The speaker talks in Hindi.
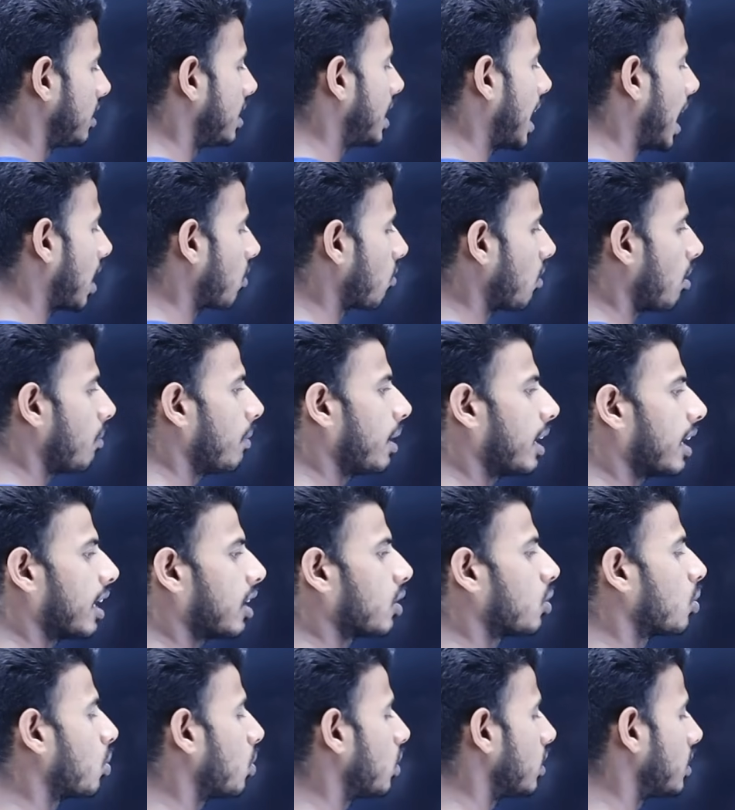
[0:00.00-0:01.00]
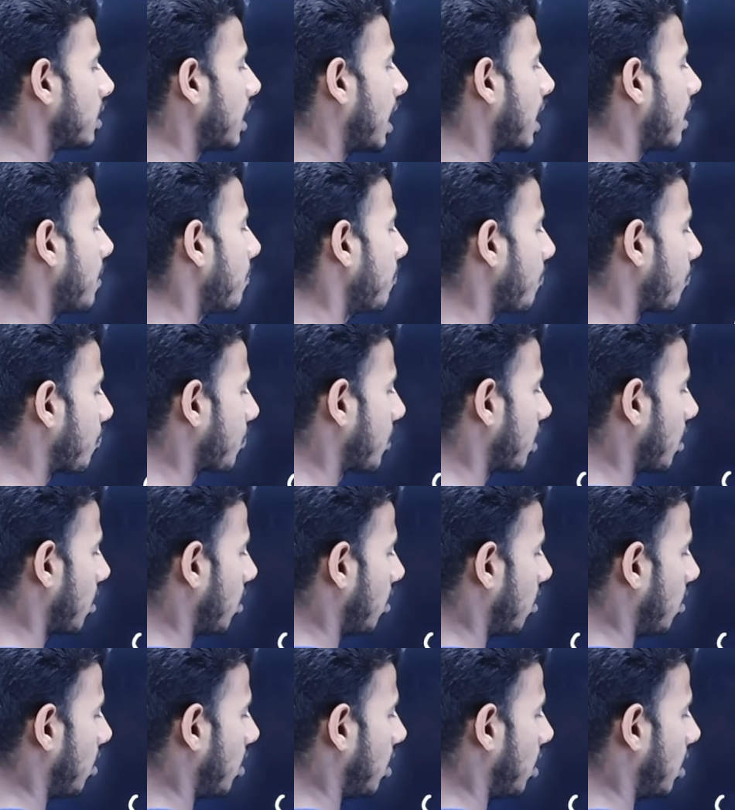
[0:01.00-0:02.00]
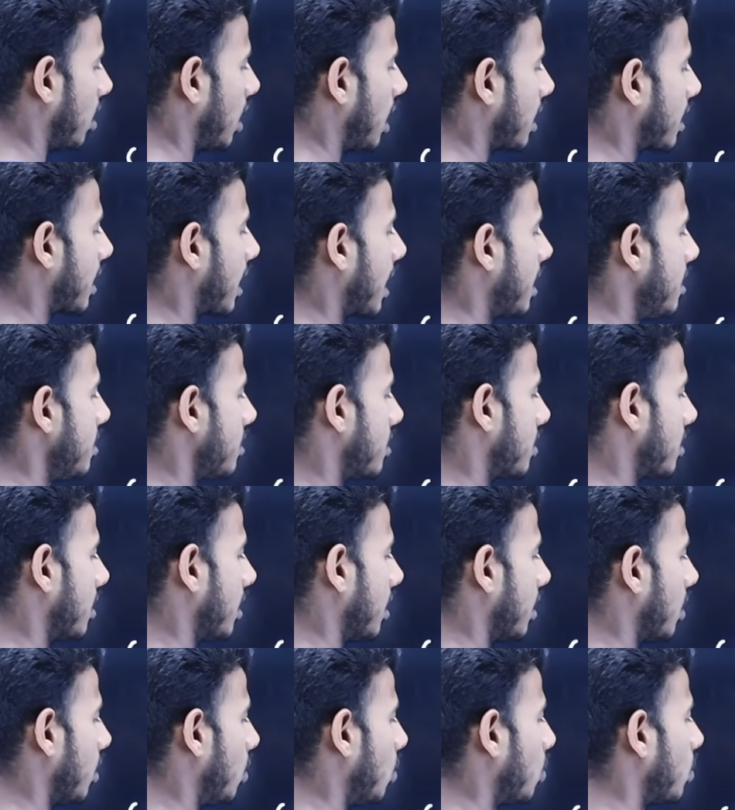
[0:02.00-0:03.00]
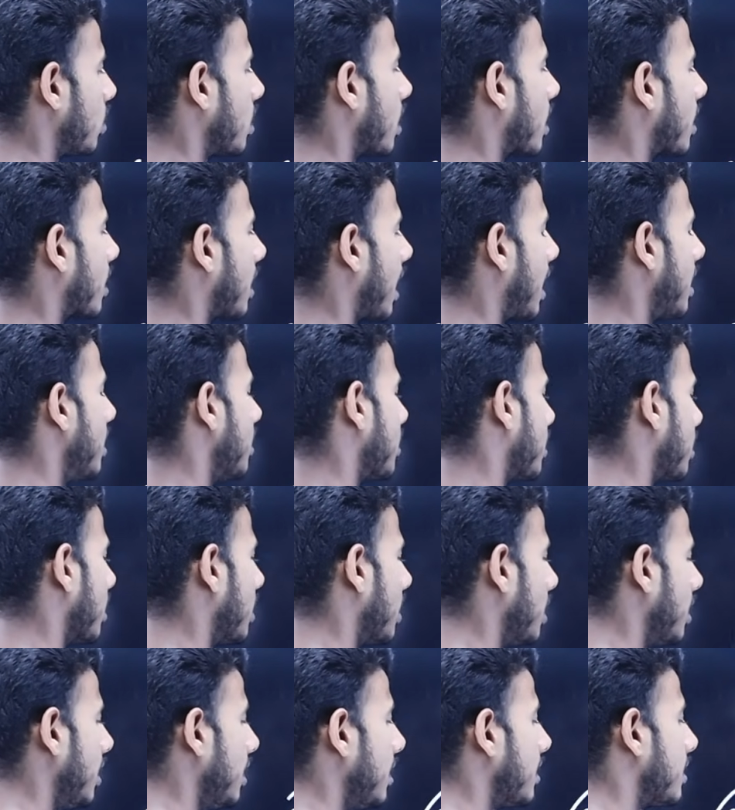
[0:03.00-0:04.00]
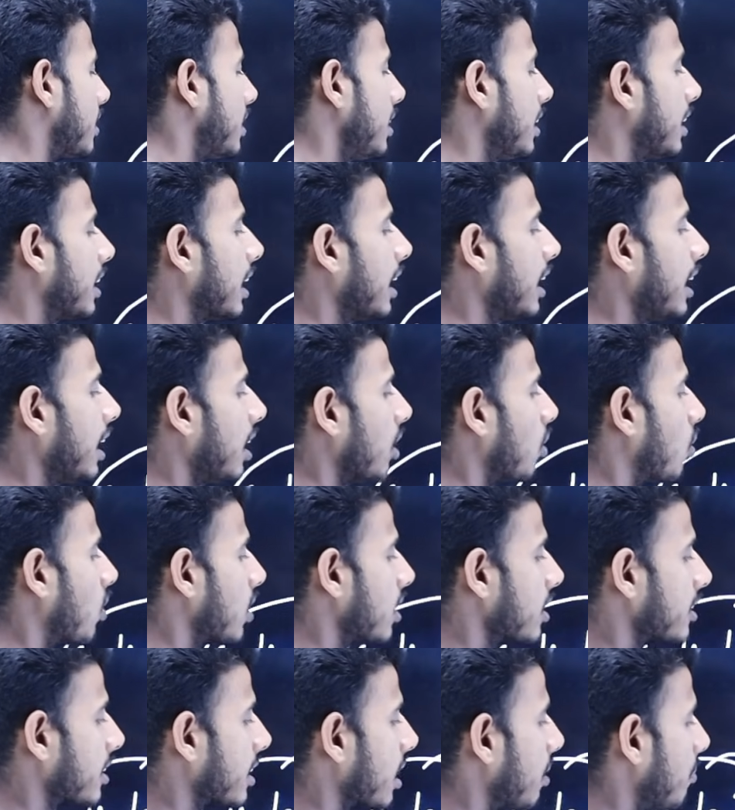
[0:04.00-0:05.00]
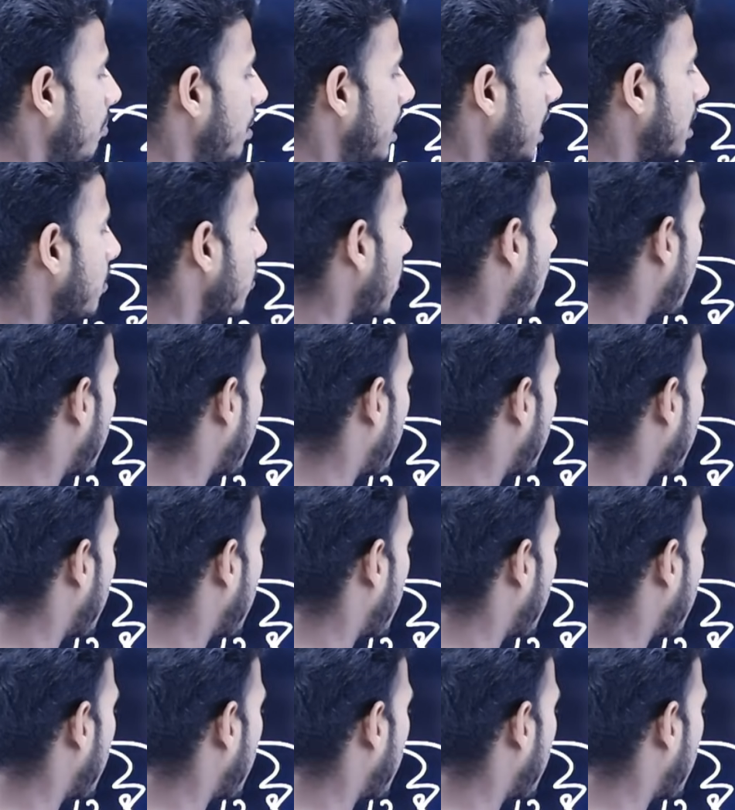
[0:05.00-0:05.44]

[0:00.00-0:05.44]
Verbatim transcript: चारवा महीना दो हज़ार अट्ठाईस से 2028 इसी के और इसके बीच में